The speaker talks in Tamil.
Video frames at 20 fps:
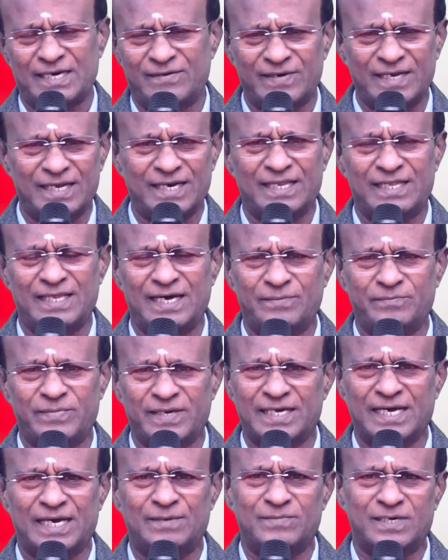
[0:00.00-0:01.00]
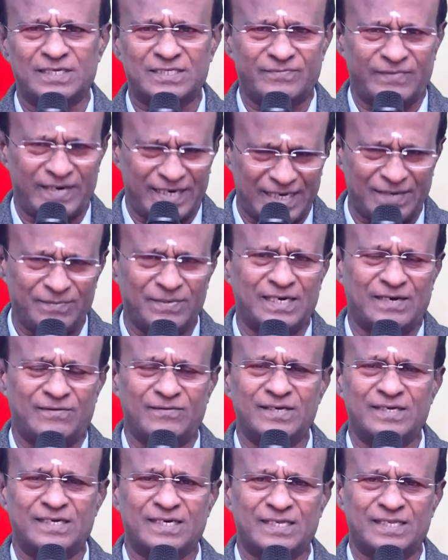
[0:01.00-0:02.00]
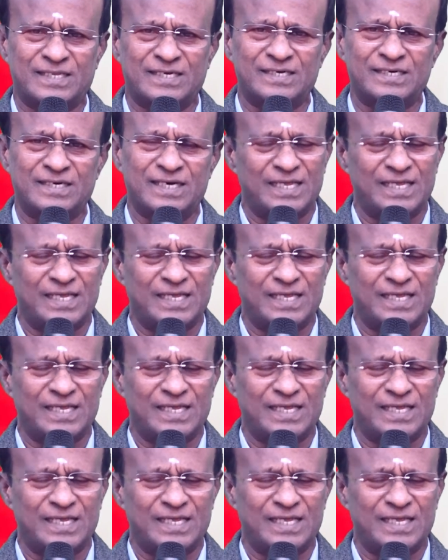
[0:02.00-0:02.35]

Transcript: கவரிங்கில் தான் பிகாம் ப்ளஸ் வைட்டமின் அவ்வளோ இருக்குது